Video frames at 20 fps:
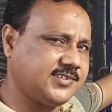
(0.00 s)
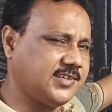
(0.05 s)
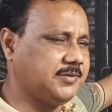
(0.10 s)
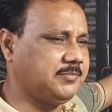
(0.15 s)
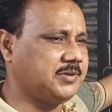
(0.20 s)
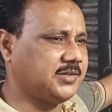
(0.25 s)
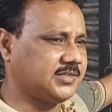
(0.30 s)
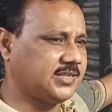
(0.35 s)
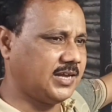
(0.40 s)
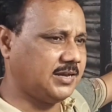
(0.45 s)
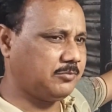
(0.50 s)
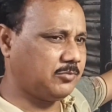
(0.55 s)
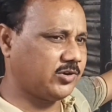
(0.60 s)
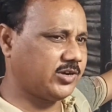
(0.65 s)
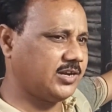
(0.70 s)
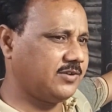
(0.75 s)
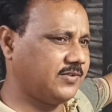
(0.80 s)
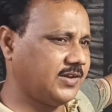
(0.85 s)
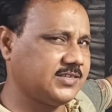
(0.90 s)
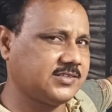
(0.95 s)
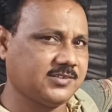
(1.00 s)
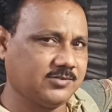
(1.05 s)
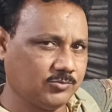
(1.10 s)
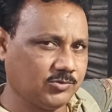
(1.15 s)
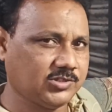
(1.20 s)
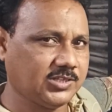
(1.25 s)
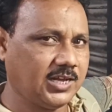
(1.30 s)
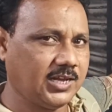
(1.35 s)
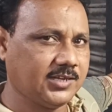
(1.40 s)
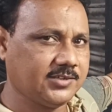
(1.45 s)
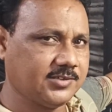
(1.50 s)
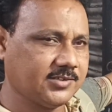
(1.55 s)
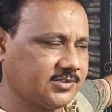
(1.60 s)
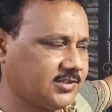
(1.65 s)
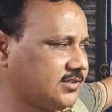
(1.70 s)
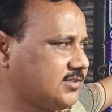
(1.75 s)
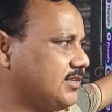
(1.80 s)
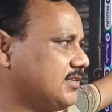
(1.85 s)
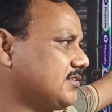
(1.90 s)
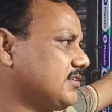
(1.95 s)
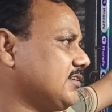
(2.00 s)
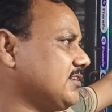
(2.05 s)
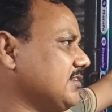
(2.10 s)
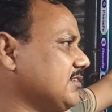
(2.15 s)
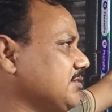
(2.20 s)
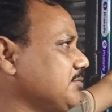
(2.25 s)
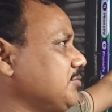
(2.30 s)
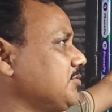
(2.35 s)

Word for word: ऐसे बिकता है मॉडल वाइज होता है जैसे जैसे